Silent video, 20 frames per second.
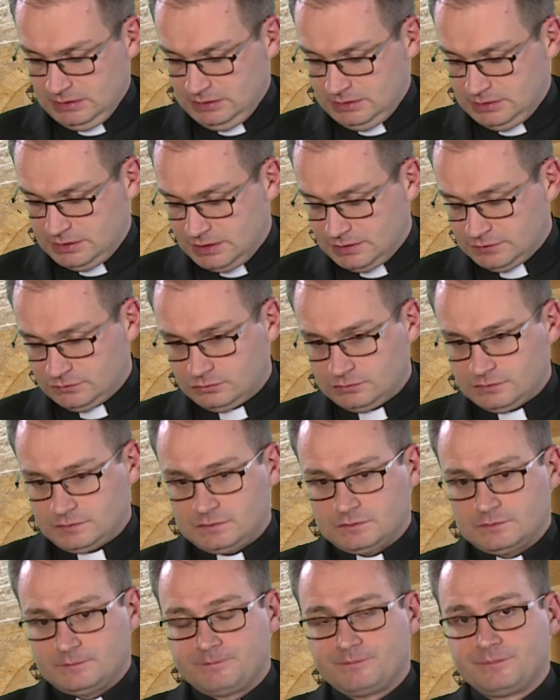
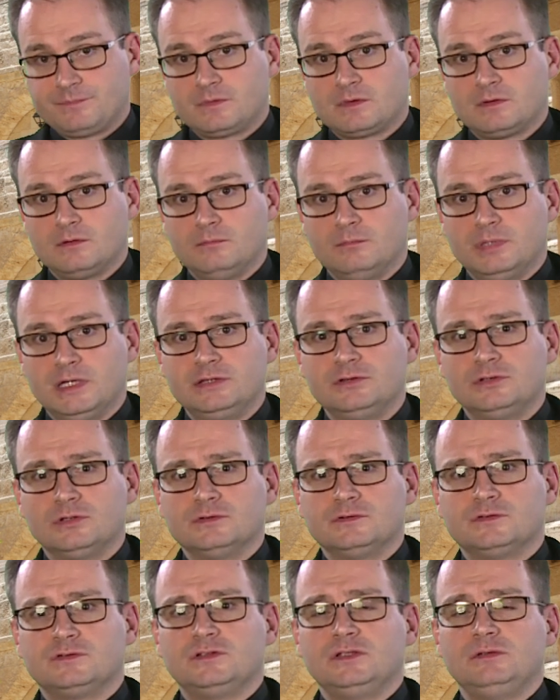Jezus,
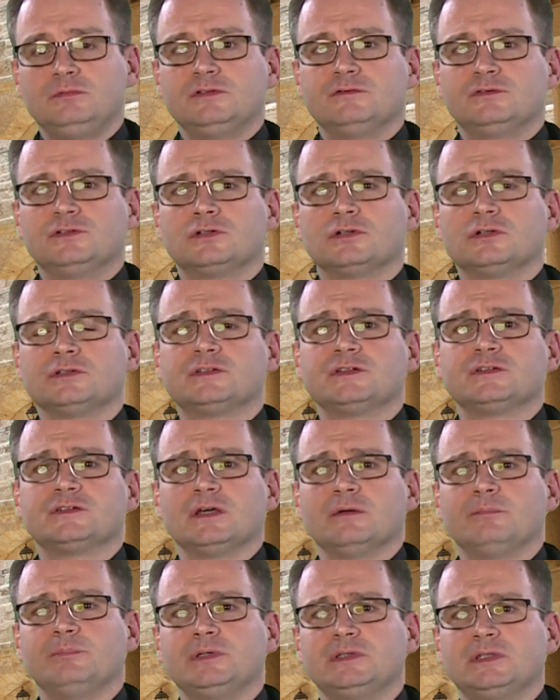będąc z nimi w drodze,
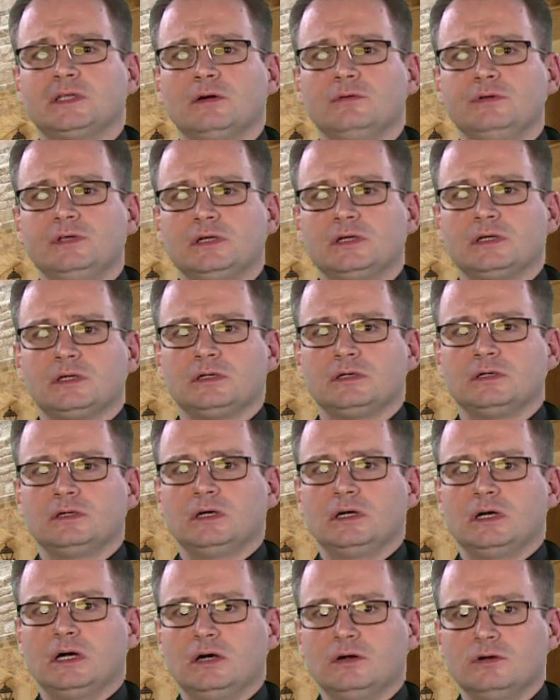zapytał ich,
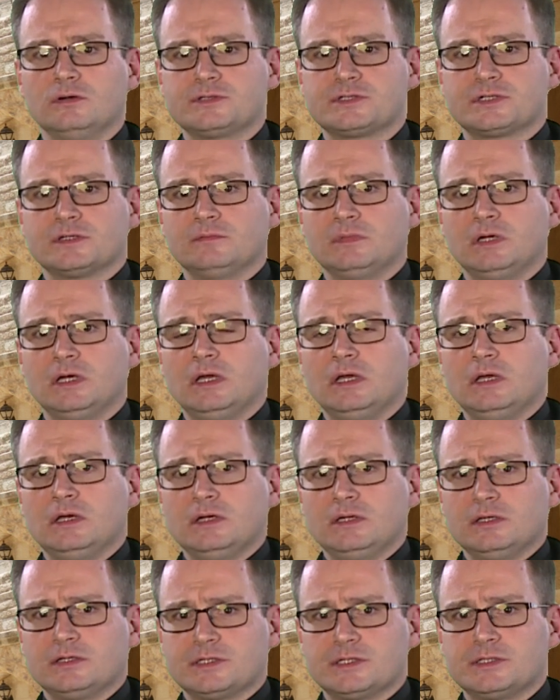a o czym
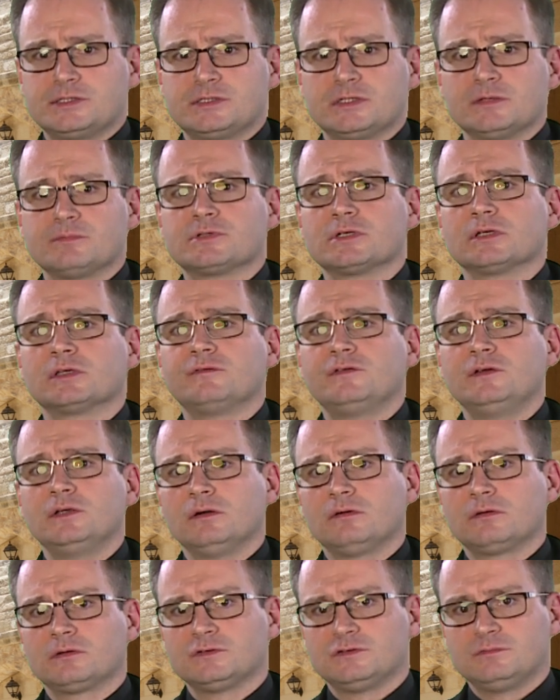żeście przed
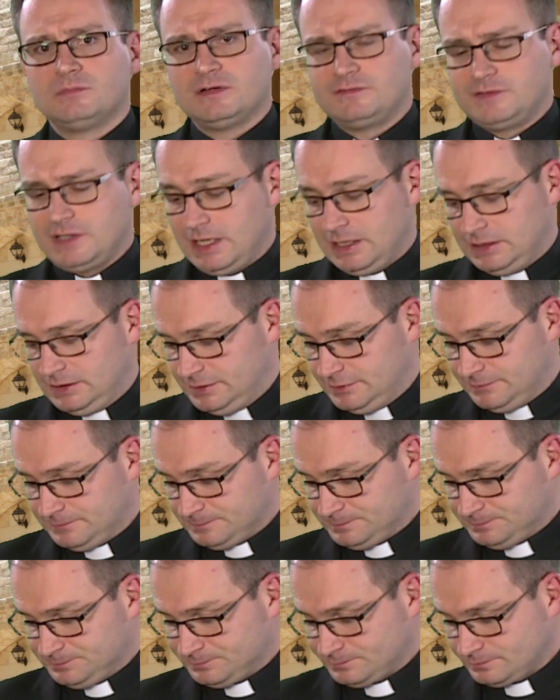chwilą rozmawiali?
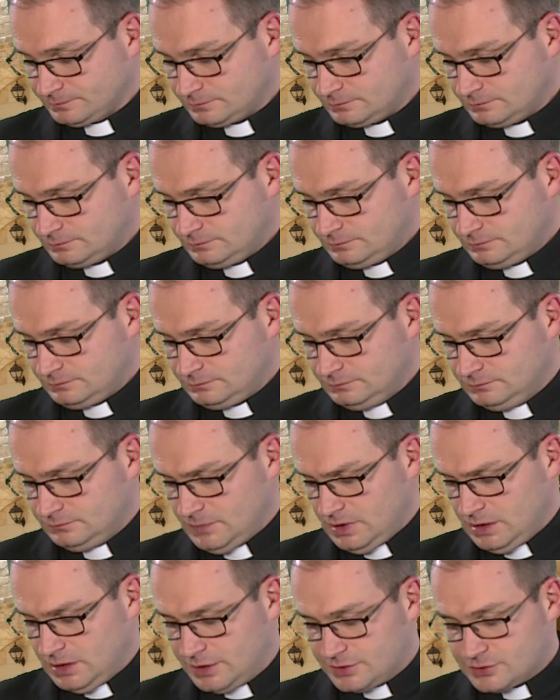
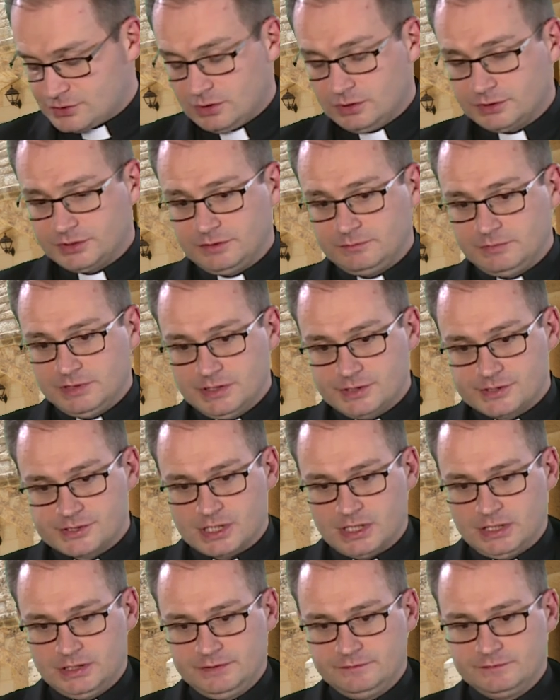Lecz oni
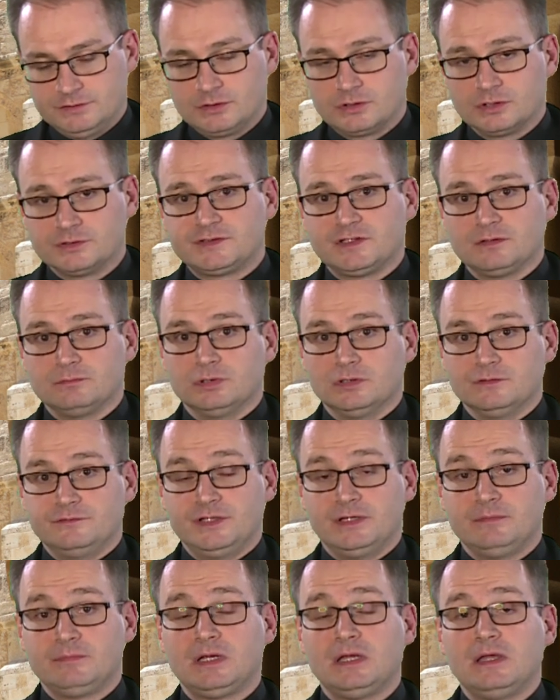milczeli. W drodze
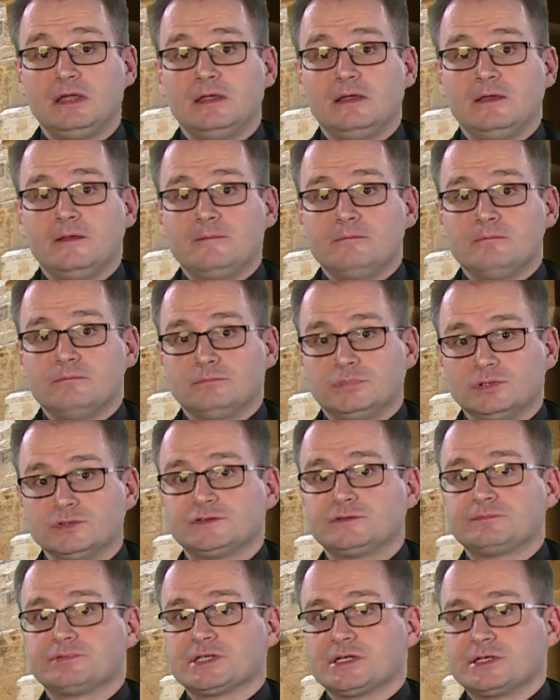bowiem
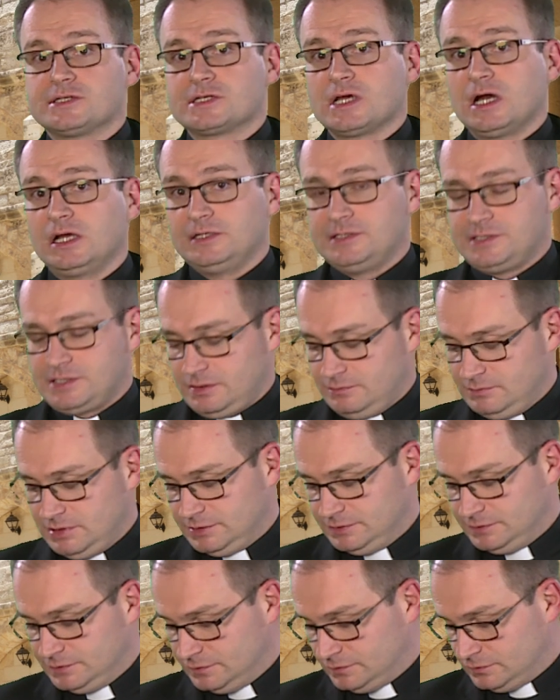posprzeczali się
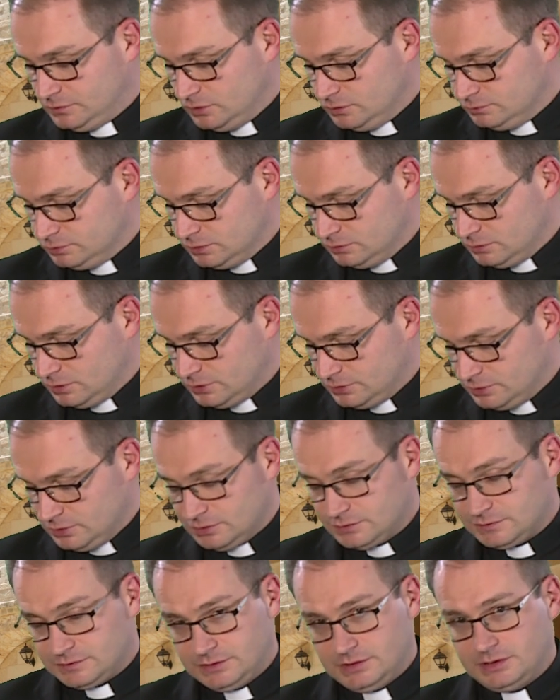między sobą,
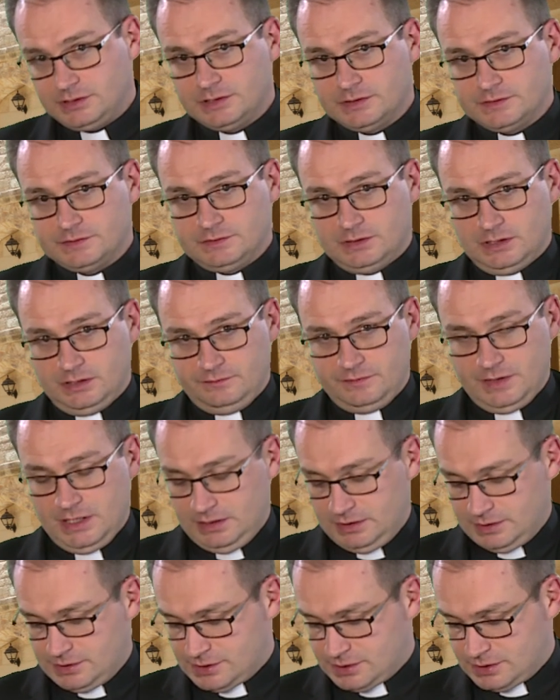kto z nich jest
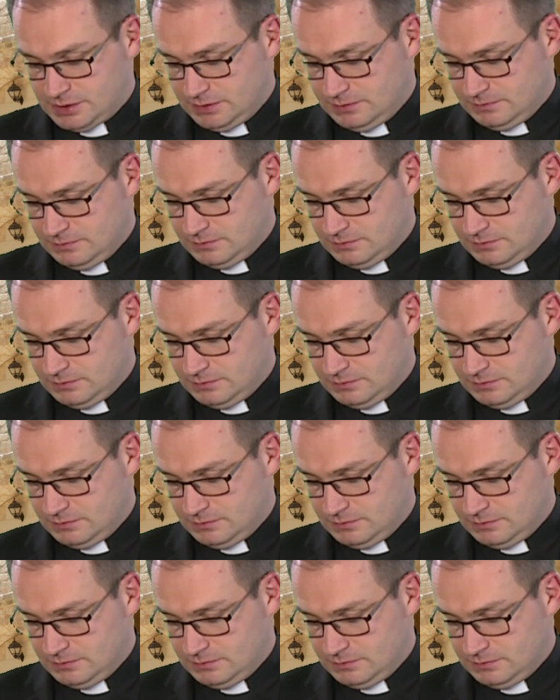największy.